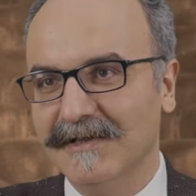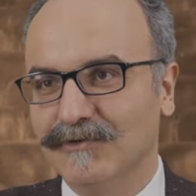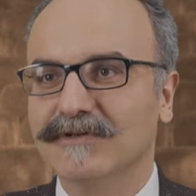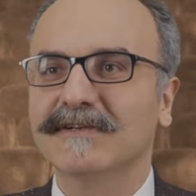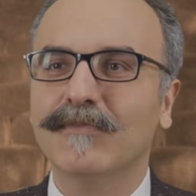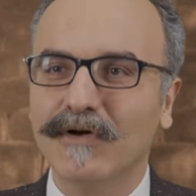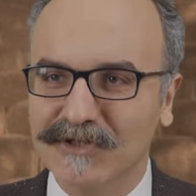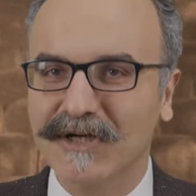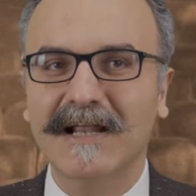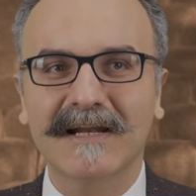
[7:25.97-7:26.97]
Dolayısıyla böyle
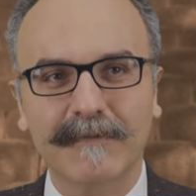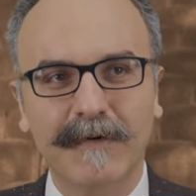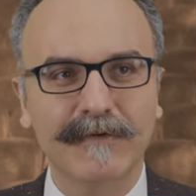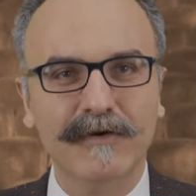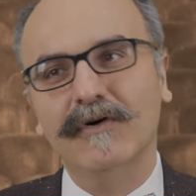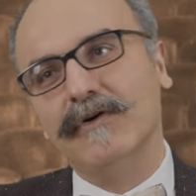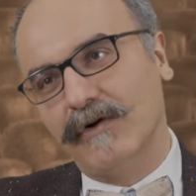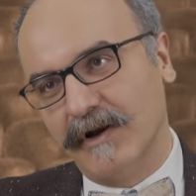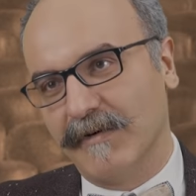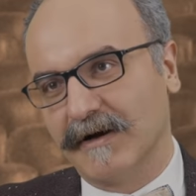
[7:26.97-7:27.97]
şeyler yapabiliyor.
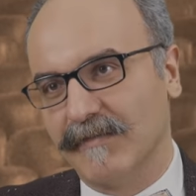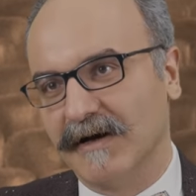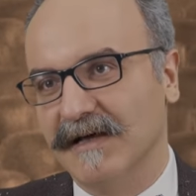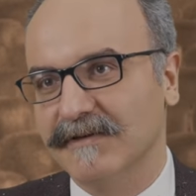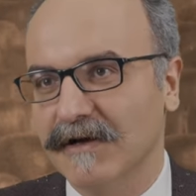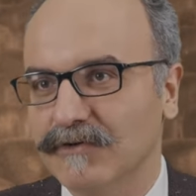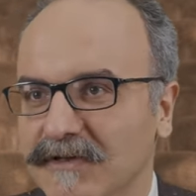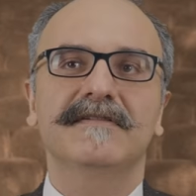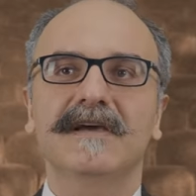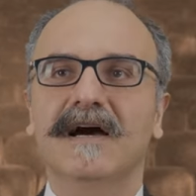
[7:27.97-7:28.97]
Öyle bakmak lazım. Yani
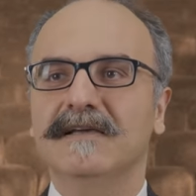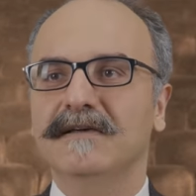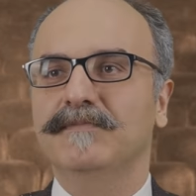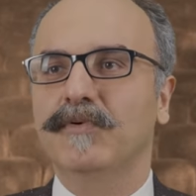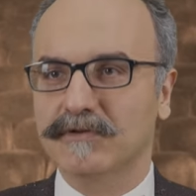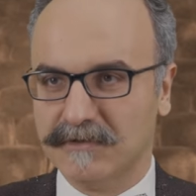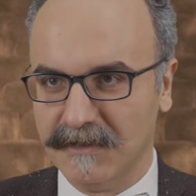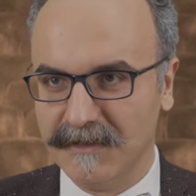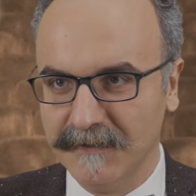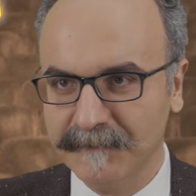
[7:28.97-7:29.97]
oradaki siyahi
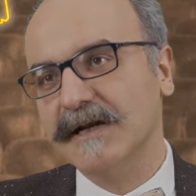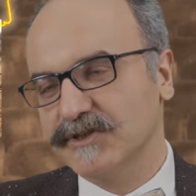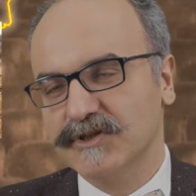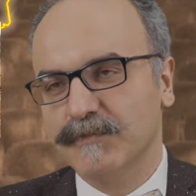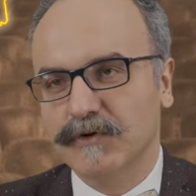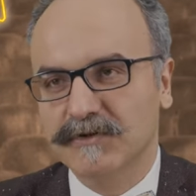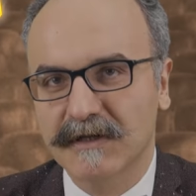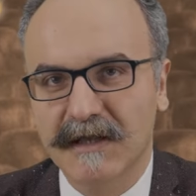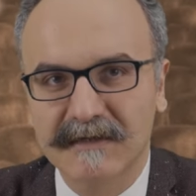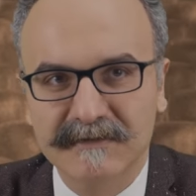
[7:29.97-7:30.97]
portreleri gerçekçi
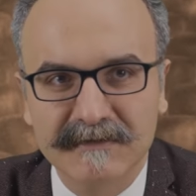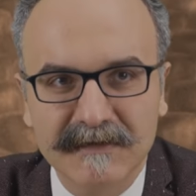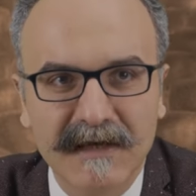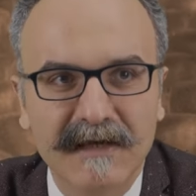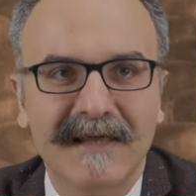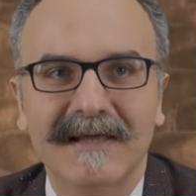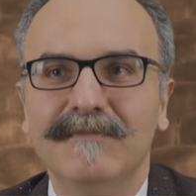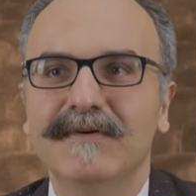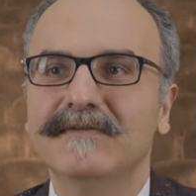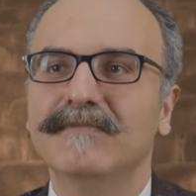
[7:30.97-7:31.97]
portreler aslında
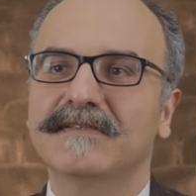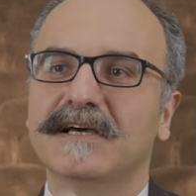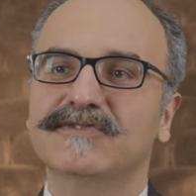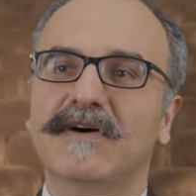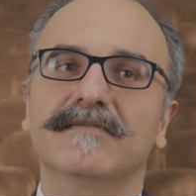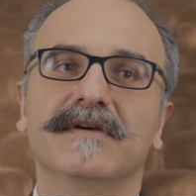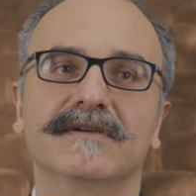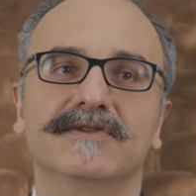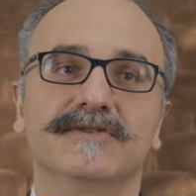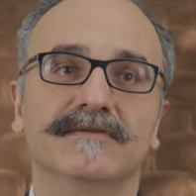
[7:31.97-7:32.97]
değil bir mesaj
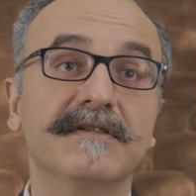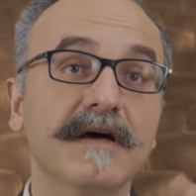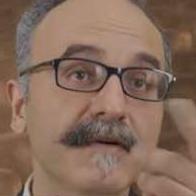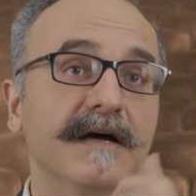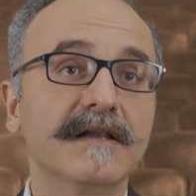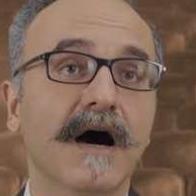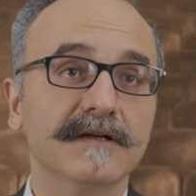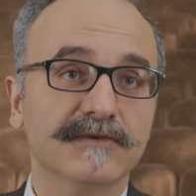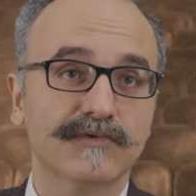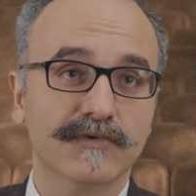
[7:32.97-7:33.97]
vermek için. Mesela bir yerde
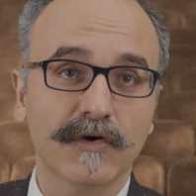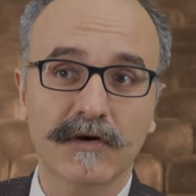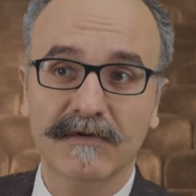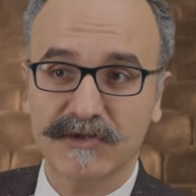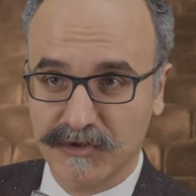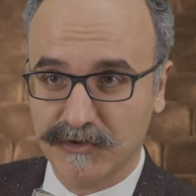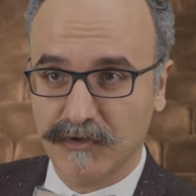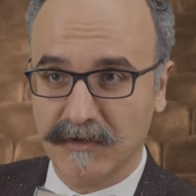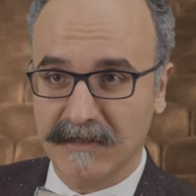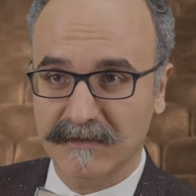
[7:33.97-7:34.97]
at sürüyor ve
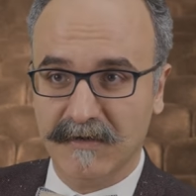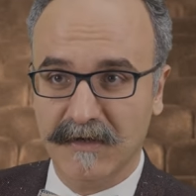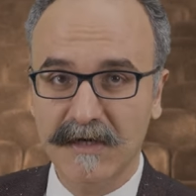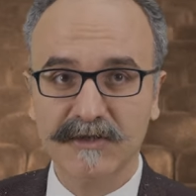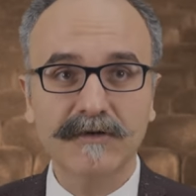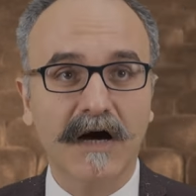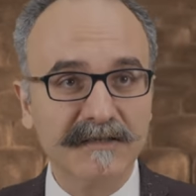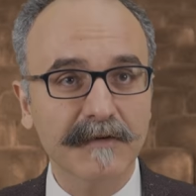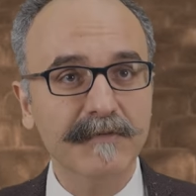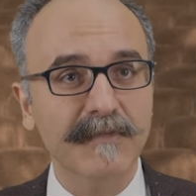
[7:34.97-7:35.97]
şaşırıyorlar değil mi? Şimdi
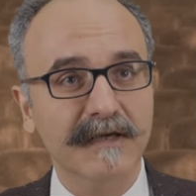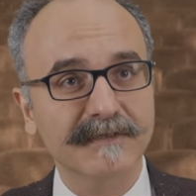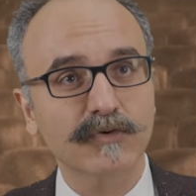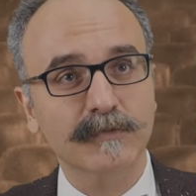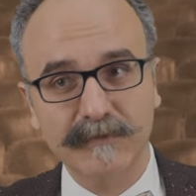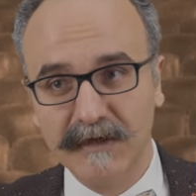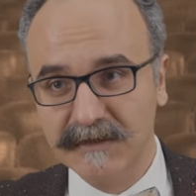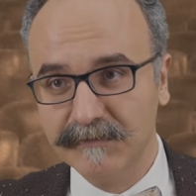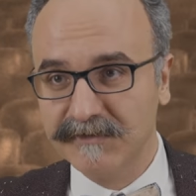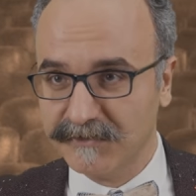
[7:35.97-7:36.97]
ata binmek eski
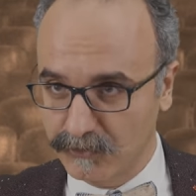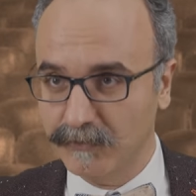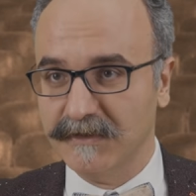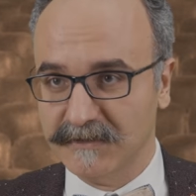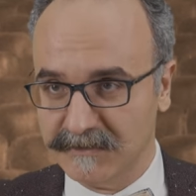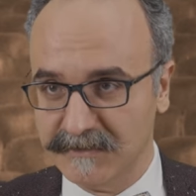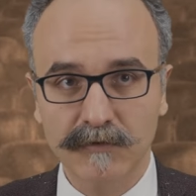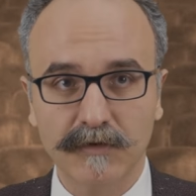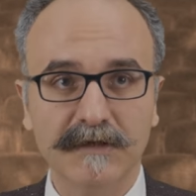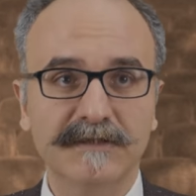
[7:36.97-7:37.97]
toplumlarda bir statü belirtisi.
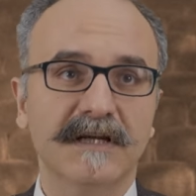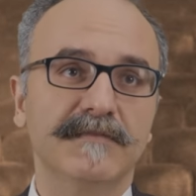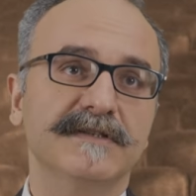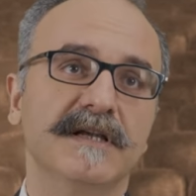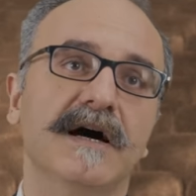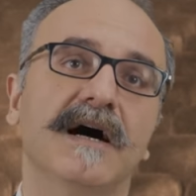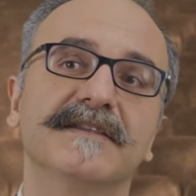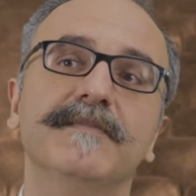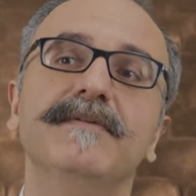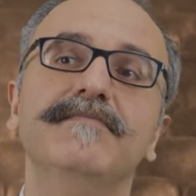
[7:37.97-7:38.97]
Dolayısıyla mesela
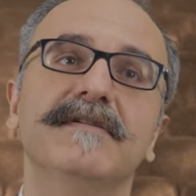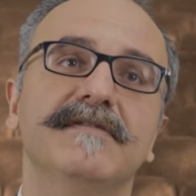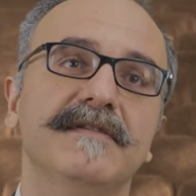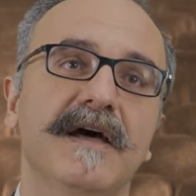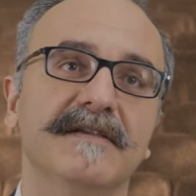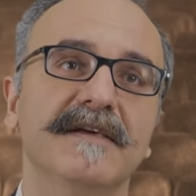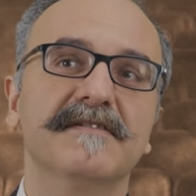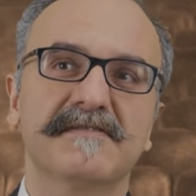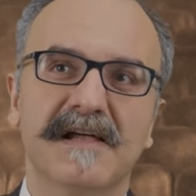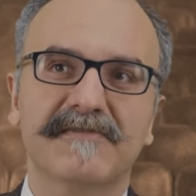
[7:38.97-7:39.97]
ata binmesinler diye
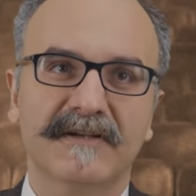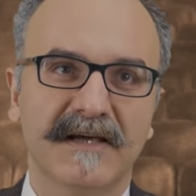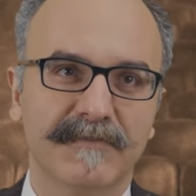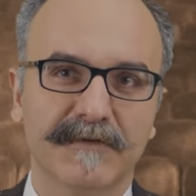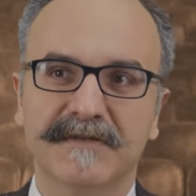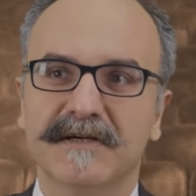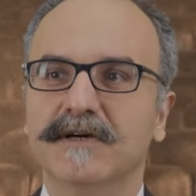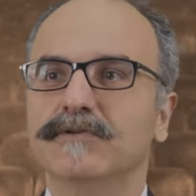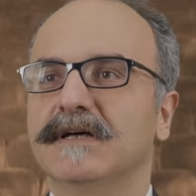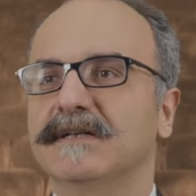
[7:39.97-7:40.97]
yasalar falan yapılır. Mesela
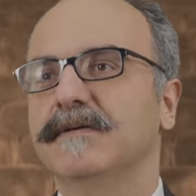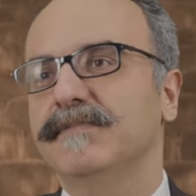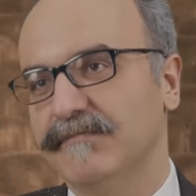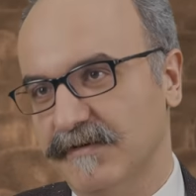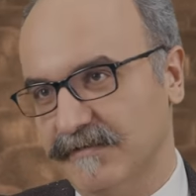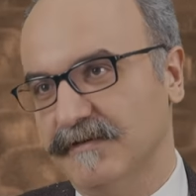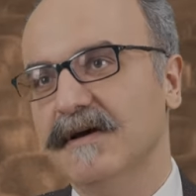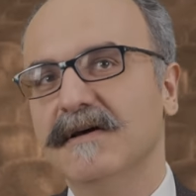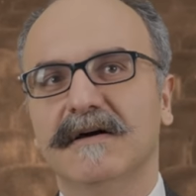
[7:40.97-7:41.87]
Yahudiler ata binmesin.